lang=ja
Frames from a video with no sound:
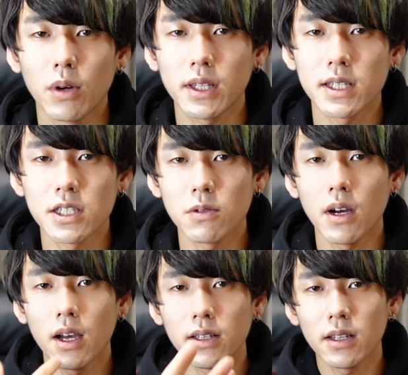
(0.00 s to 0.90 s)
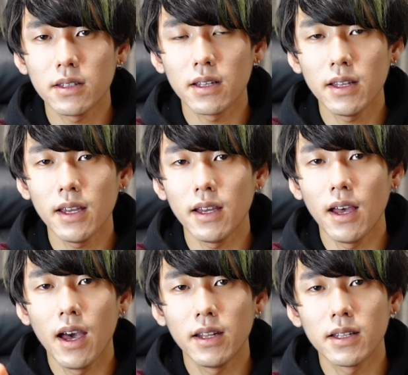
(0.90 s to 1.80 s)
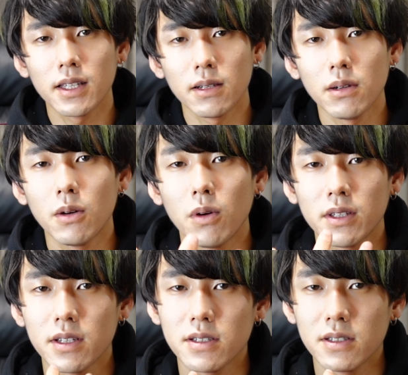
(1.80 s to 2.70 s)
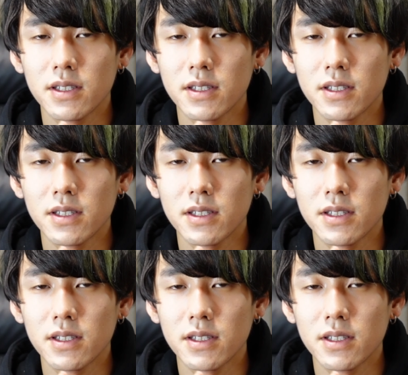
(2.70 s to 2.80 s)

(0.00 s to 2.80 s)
私はあなたで、あなたは私。